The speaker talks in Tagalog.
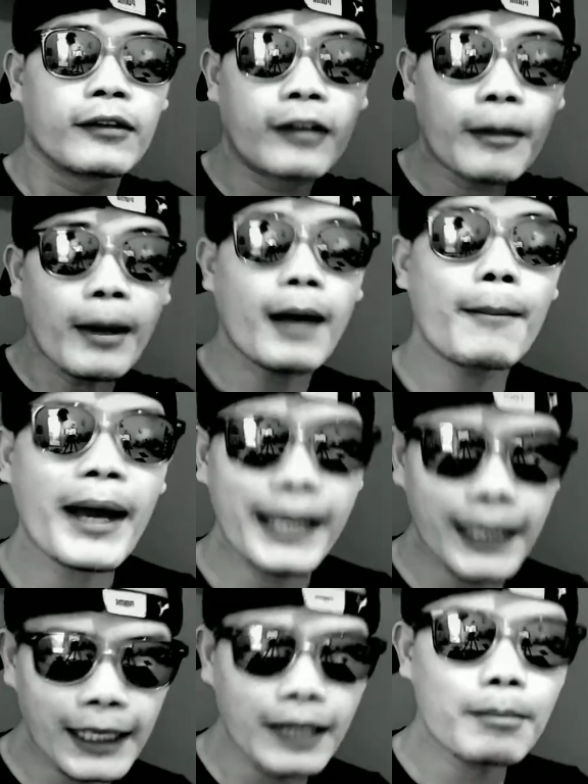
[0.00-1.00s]
Sa mga
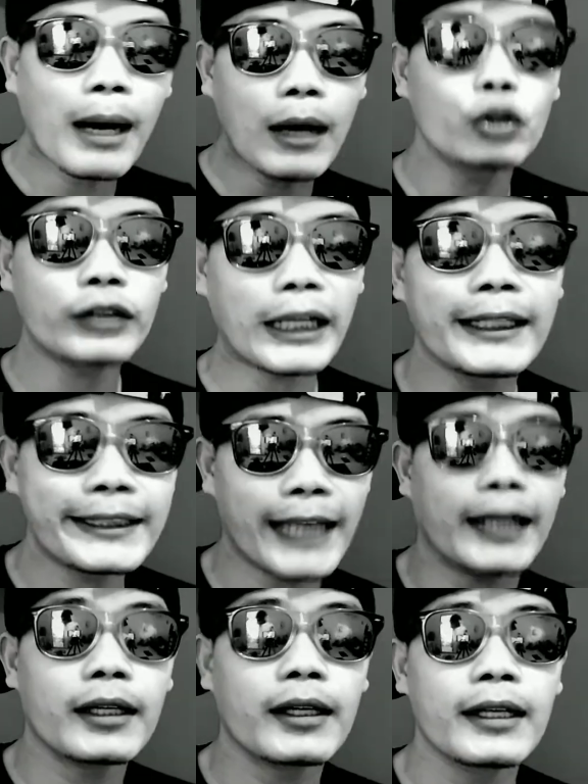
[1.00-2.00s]
mahilig mangutang
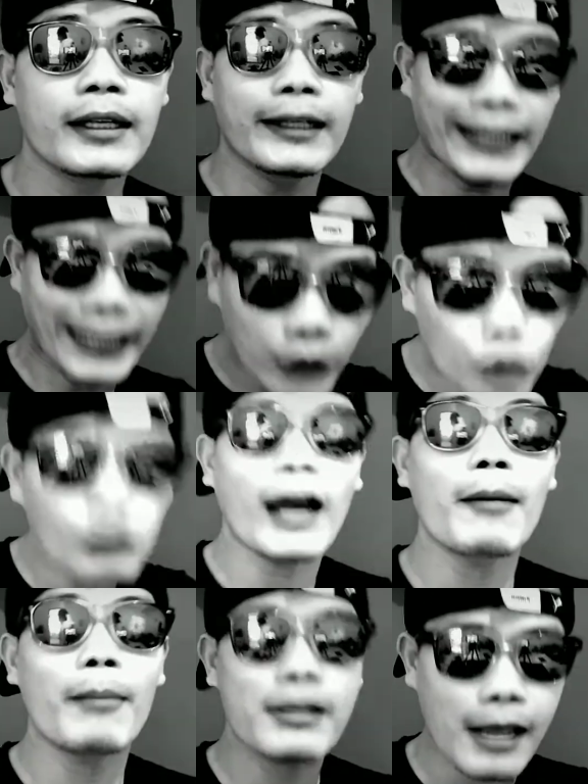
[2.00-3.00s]
dyan, ito
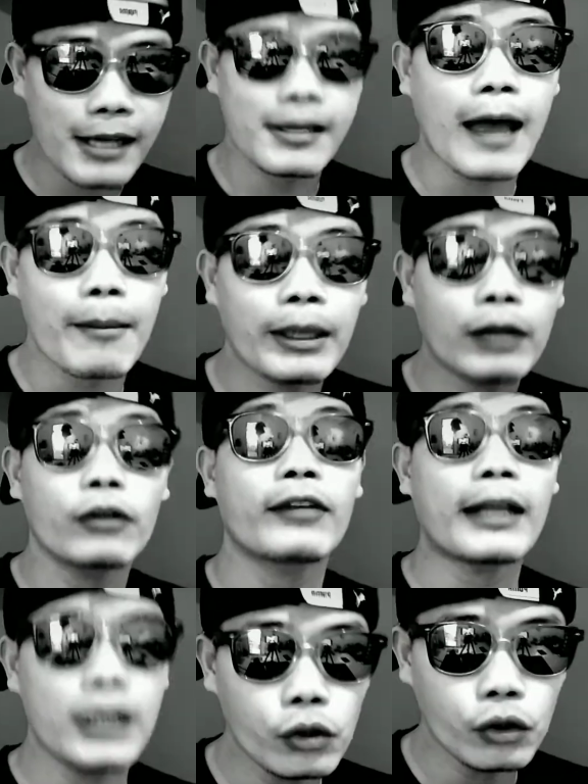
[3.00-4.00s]
lang ang masasabi ko
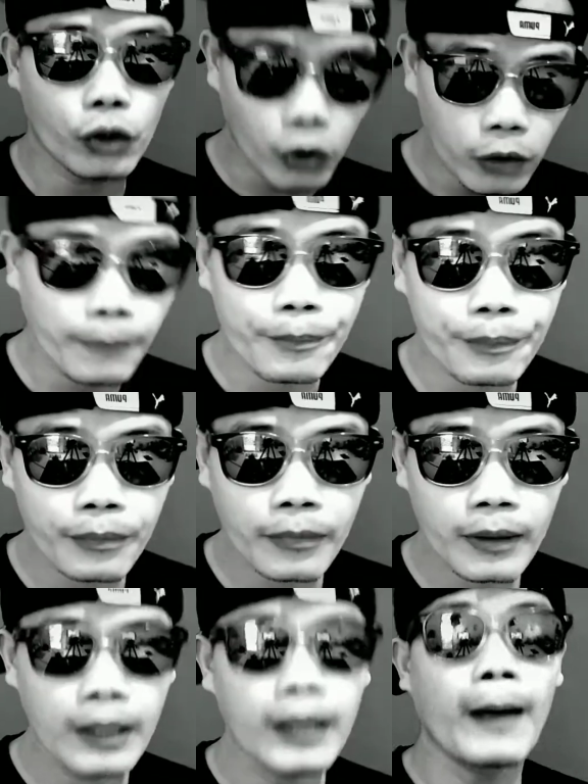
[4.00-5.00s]
sa inyo, no?
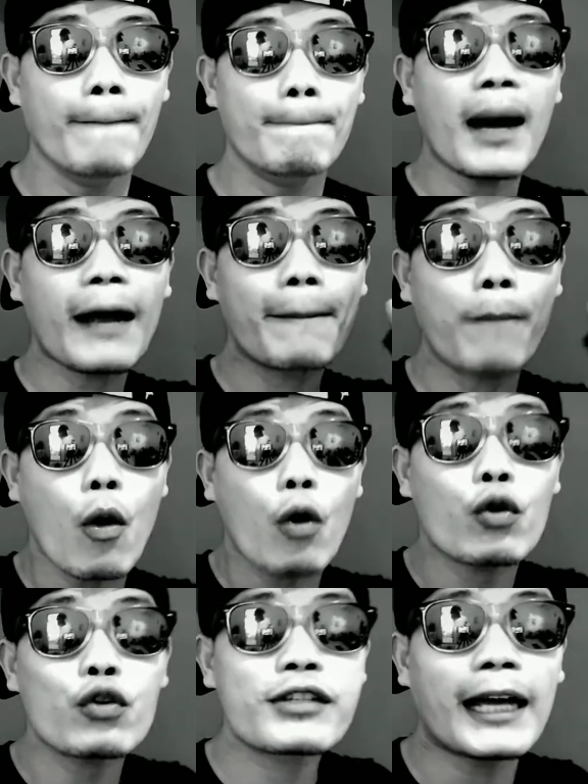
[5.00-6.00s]

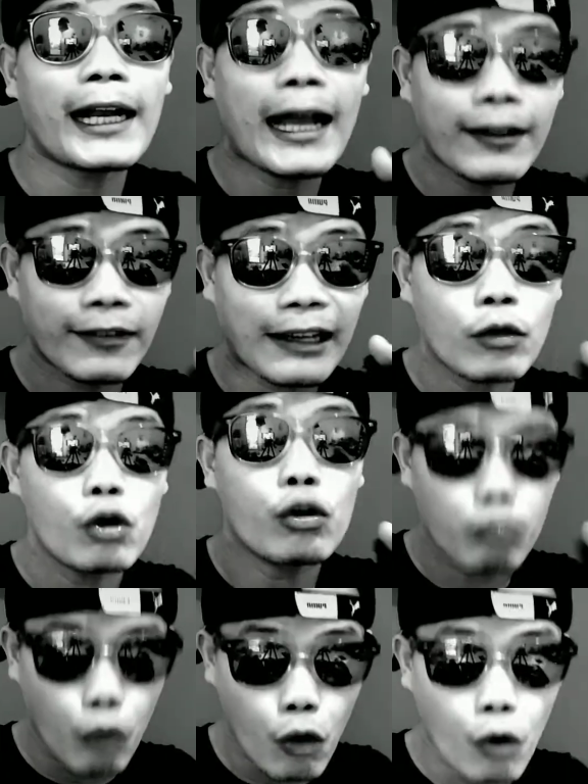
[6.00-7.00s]
Mag-focus ka lang sa
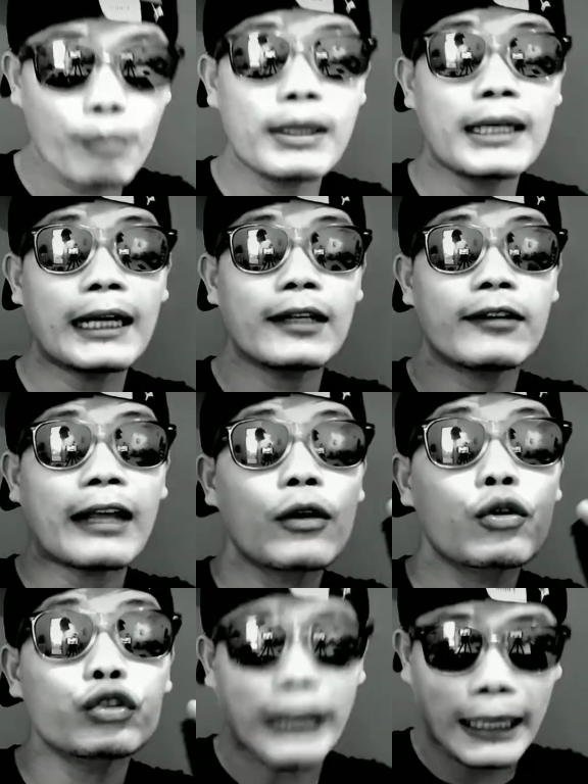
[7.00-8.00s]
goal mo bilang
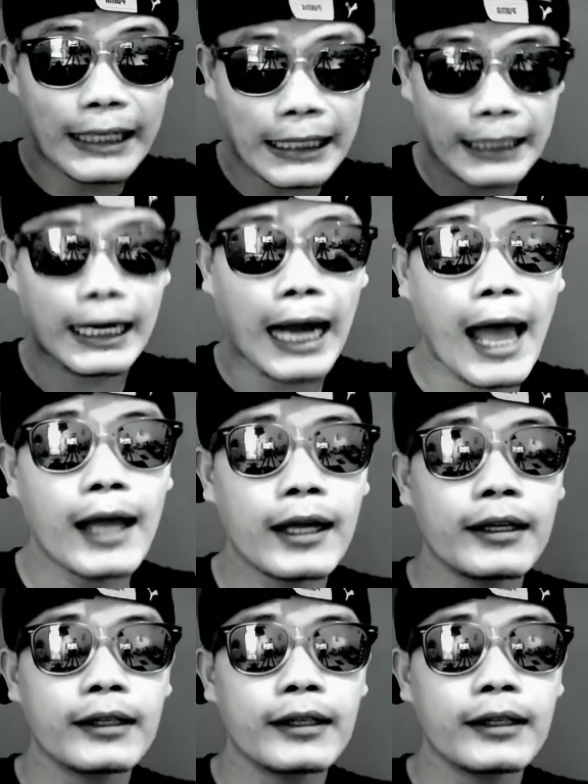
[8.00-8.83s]
isang utangira.